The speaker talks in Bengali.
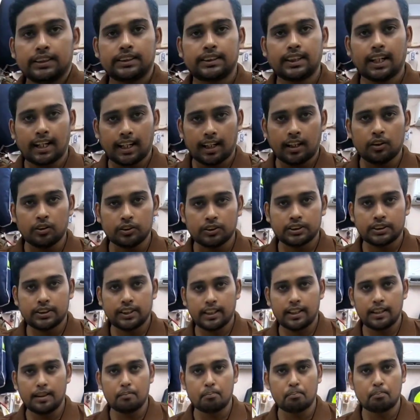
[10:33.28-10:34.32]
যারা হচ্ছে
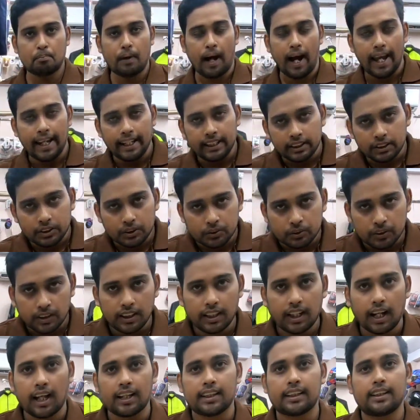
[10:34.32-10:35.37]
বাইক
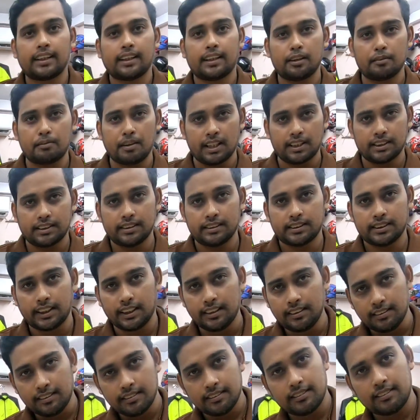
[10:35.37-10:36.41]
চুরির হাত থেকে বাঁচতে চান
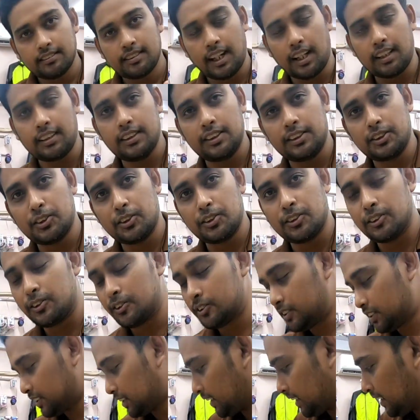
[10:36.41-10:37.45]
তাদের জন্য
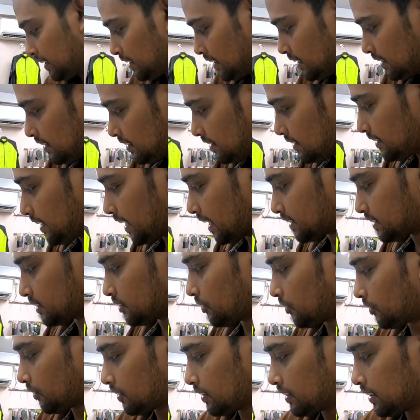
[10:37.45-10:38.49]
হচ্ছে
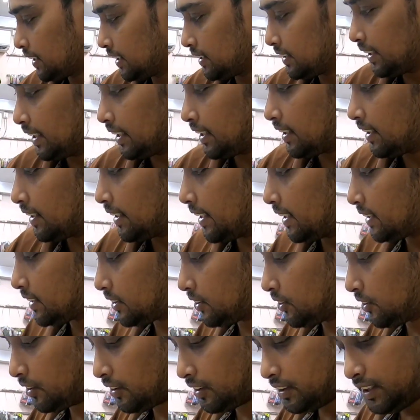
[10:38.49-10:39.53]
টেসলক এই যে এখানে
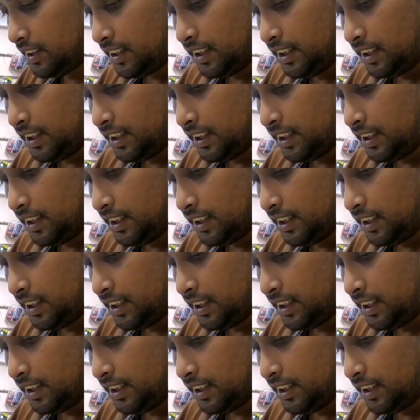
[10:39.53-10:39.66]
টেসলক